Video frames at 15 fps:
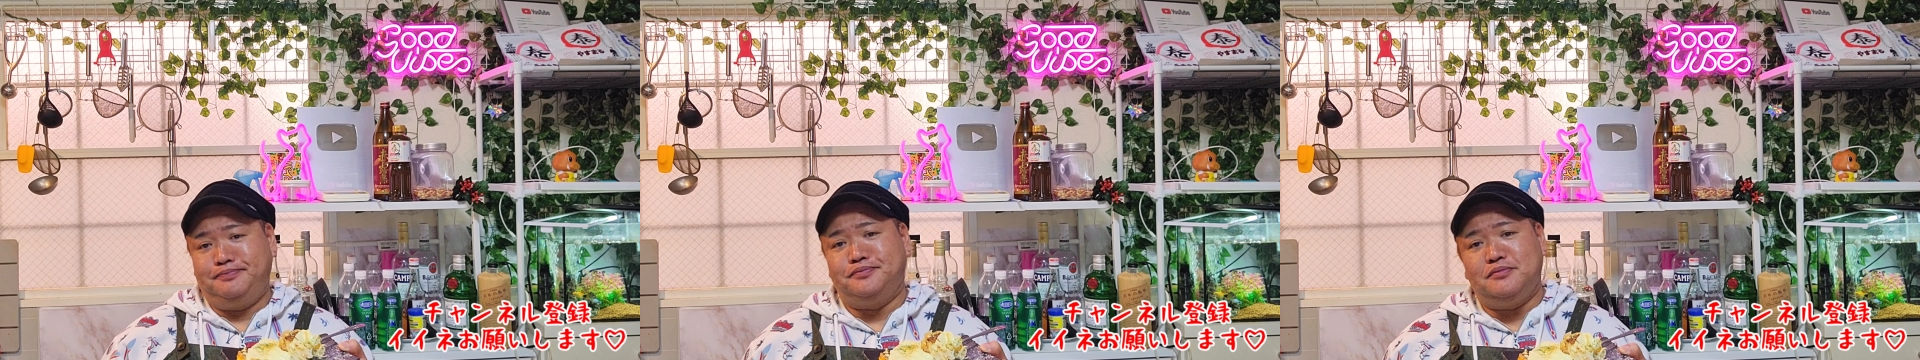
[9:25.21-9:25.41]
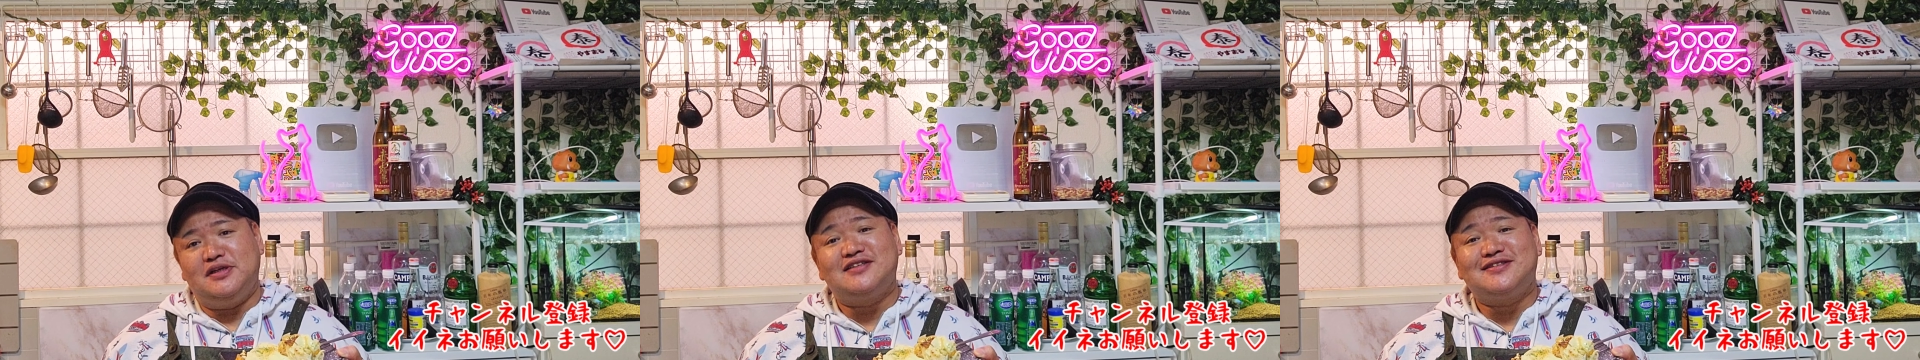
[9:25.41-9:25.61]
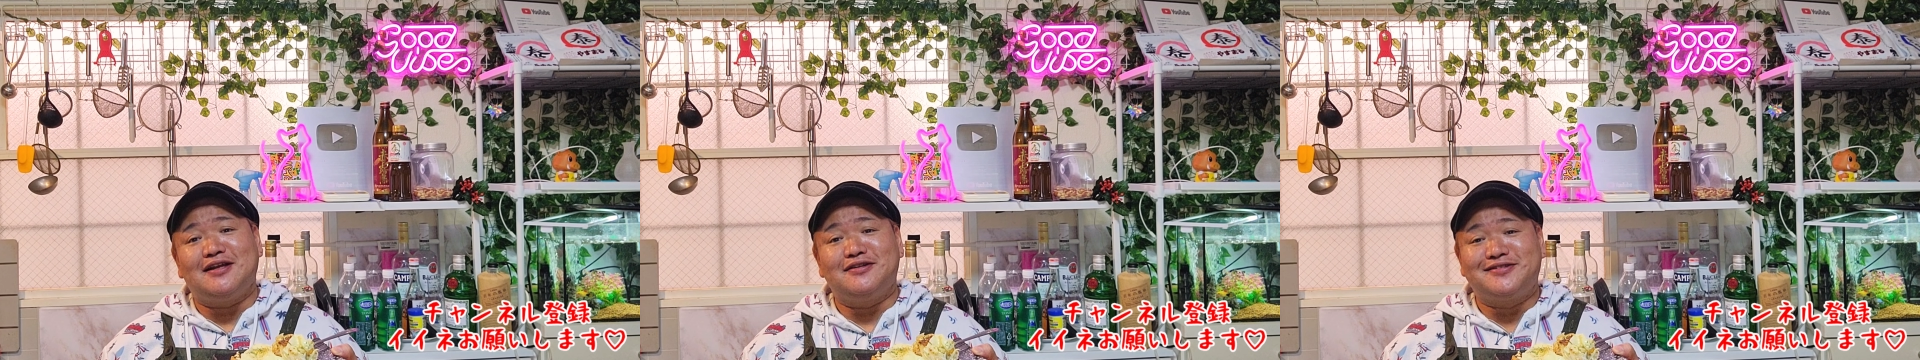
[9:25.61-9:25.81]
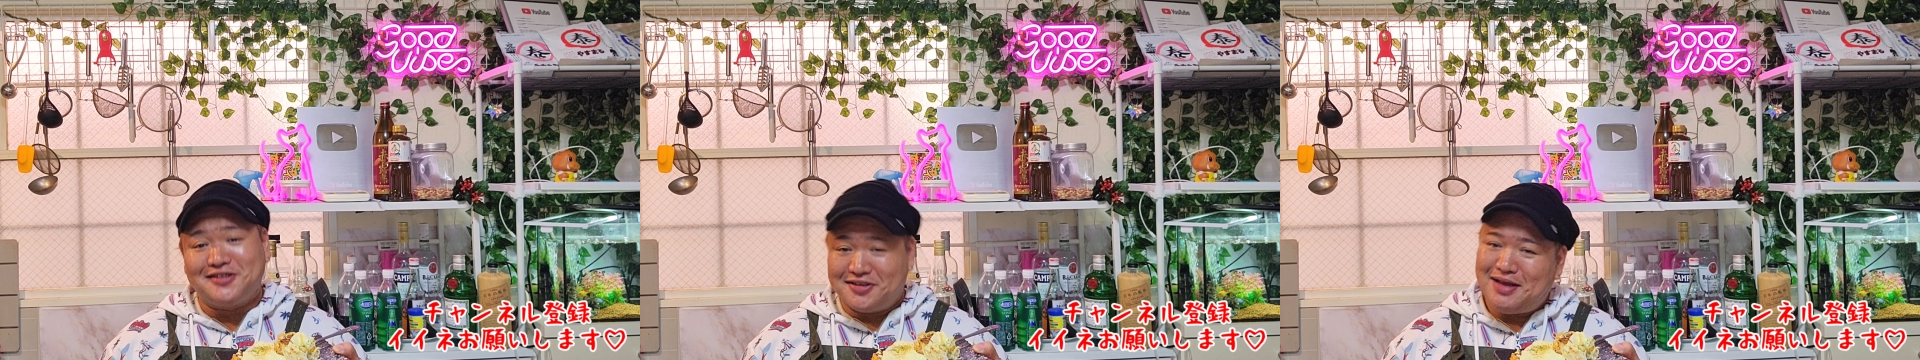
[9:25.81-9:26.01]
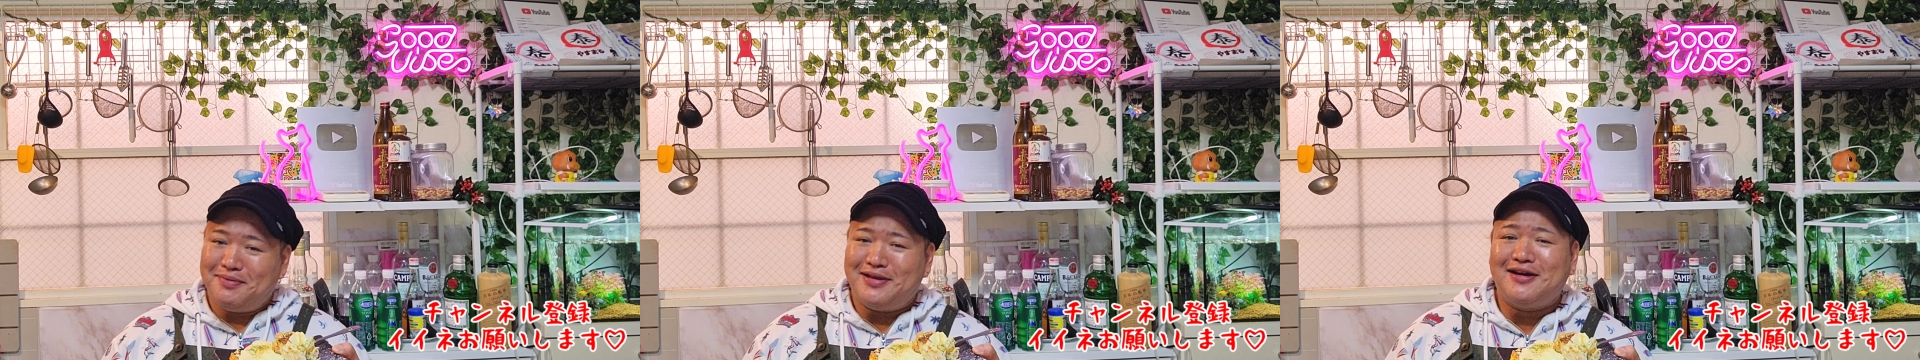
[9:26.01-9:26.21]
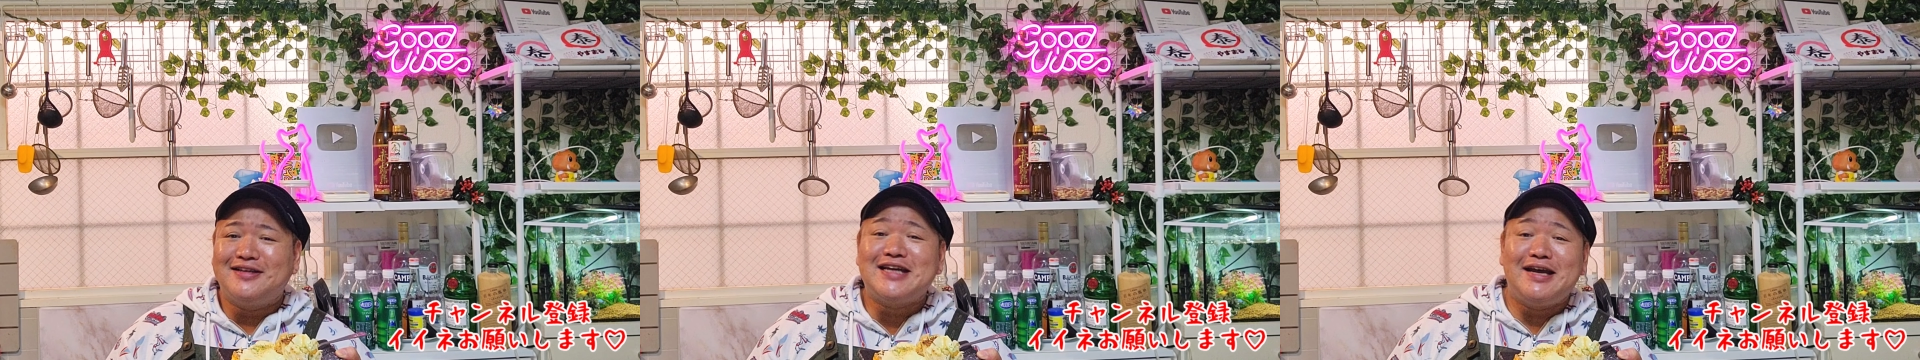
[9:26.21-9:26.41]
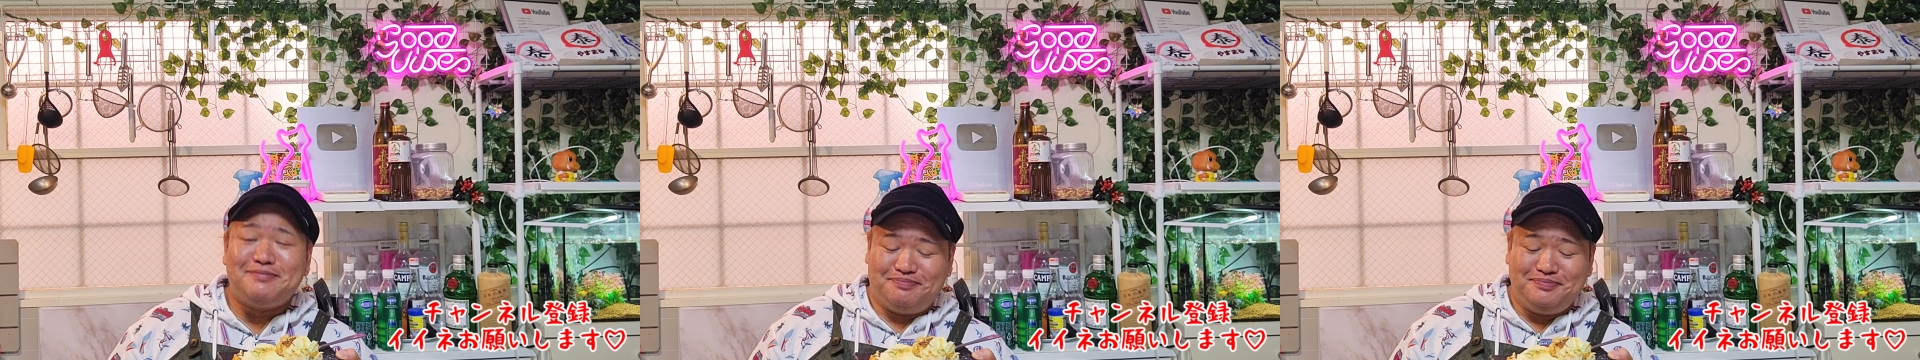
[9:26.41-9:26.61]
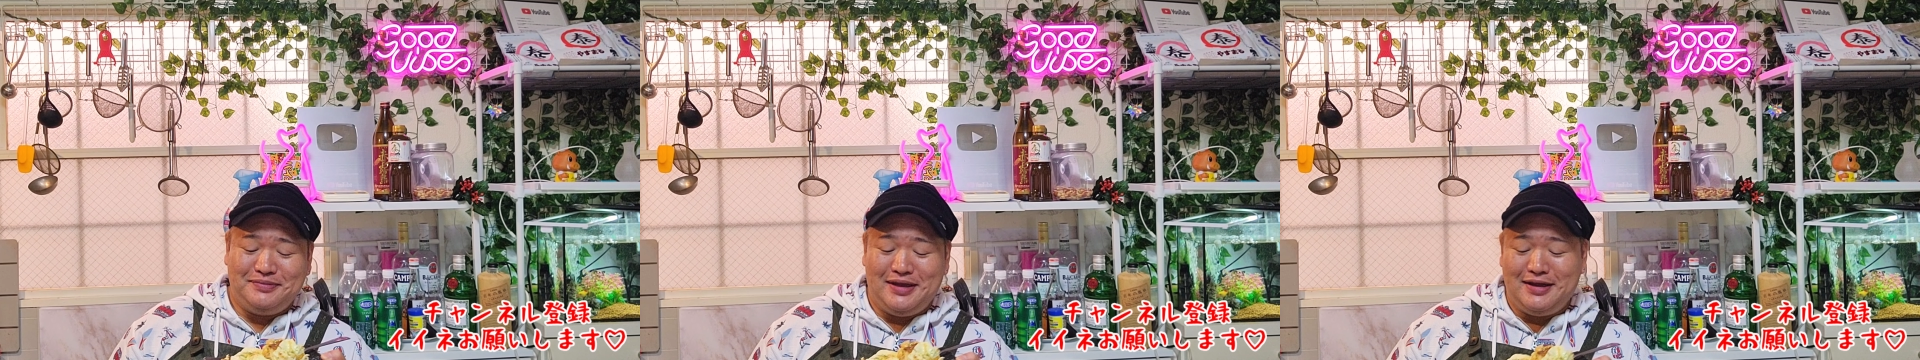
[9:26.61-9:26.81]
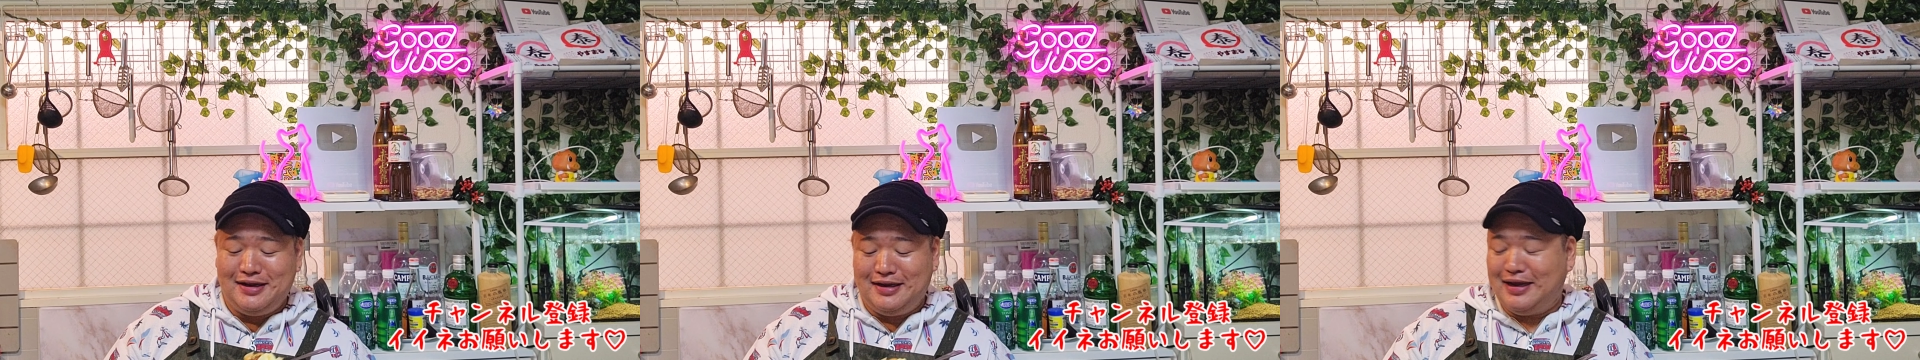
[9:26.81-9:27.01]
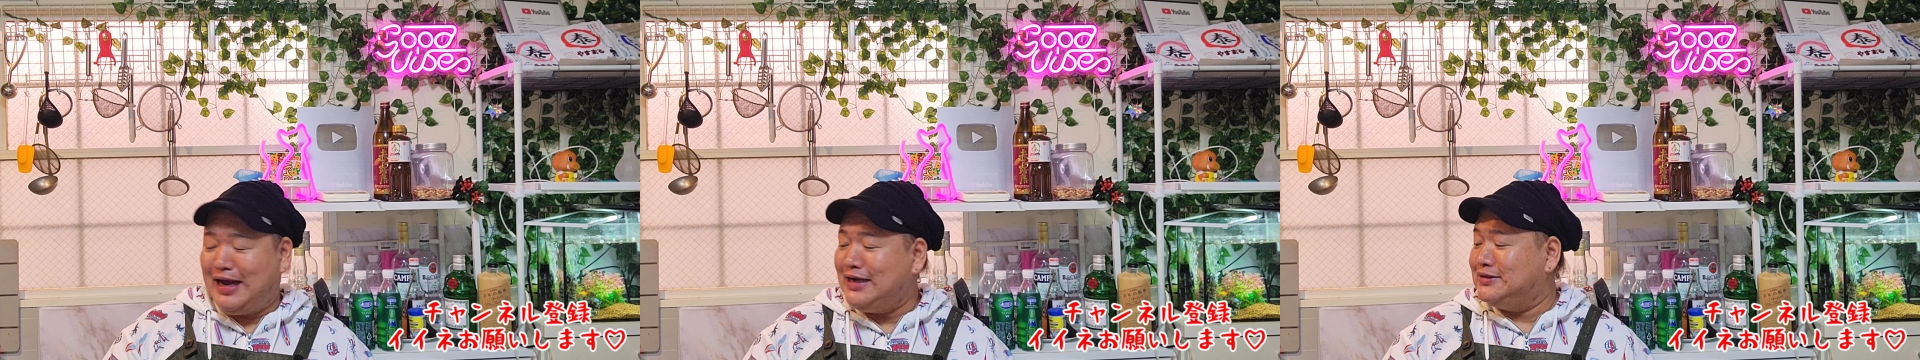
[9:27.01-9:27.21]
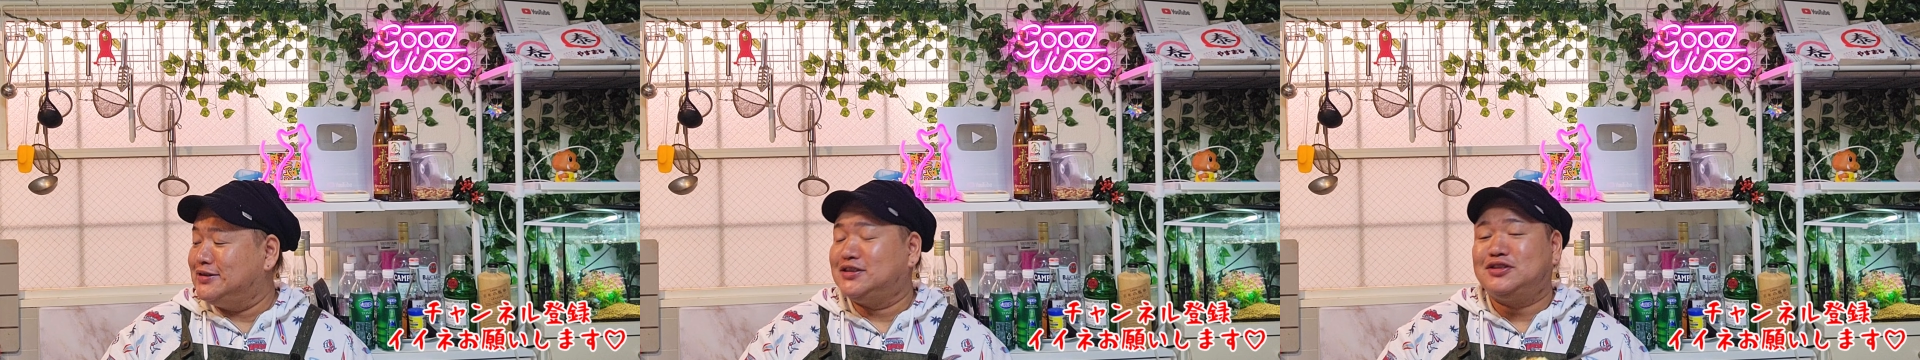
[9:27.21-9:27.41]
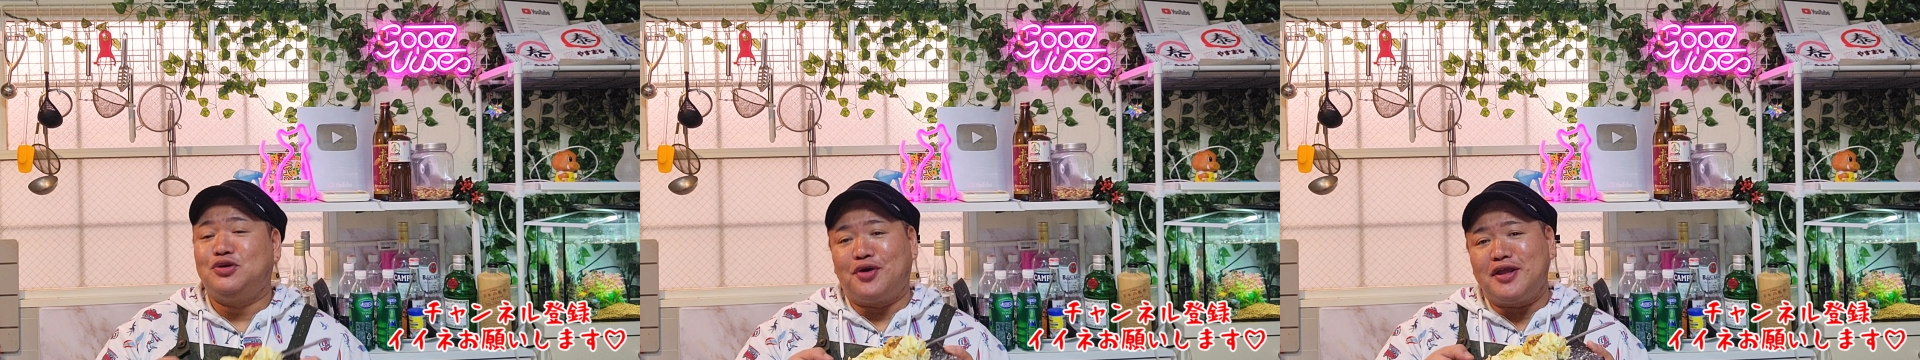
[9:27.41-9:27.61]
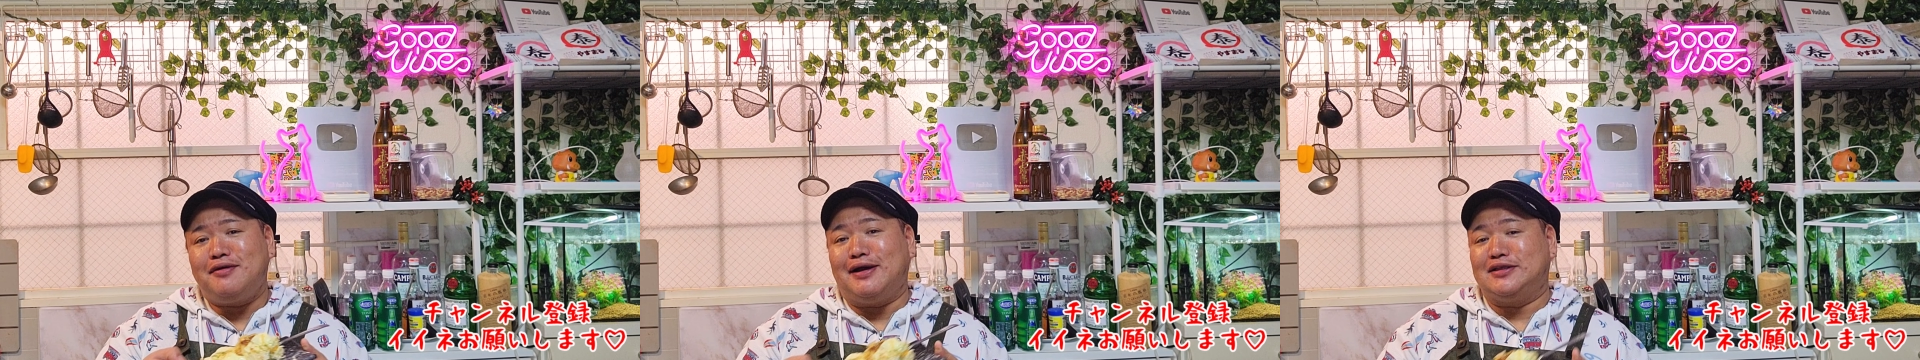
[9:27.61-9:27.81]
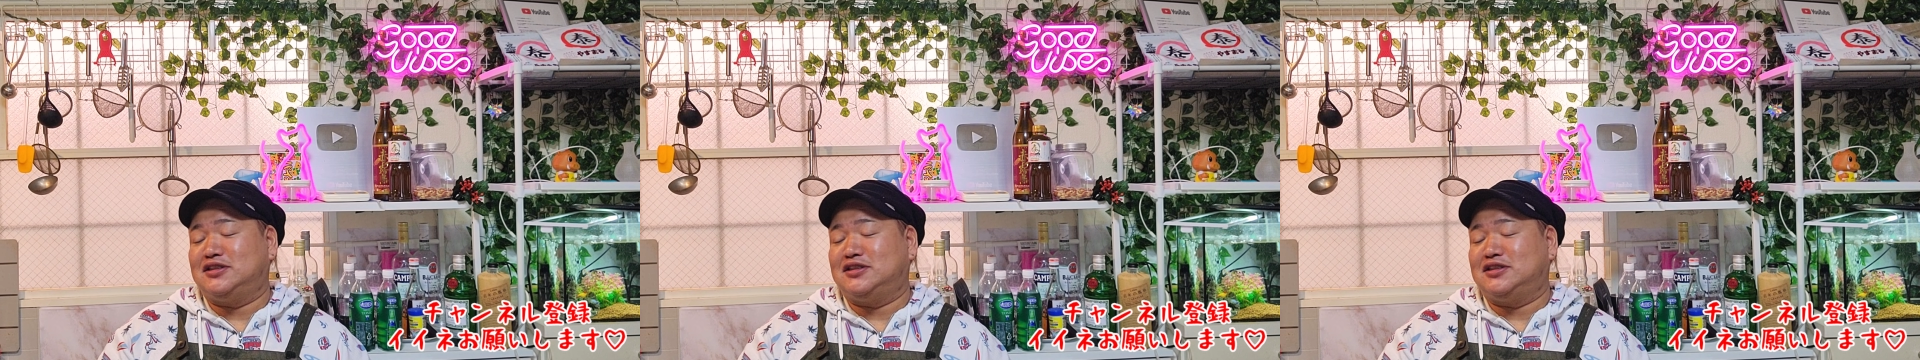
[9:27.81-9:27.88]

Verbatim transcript: 皆さん作ってみてくださいはいそれでは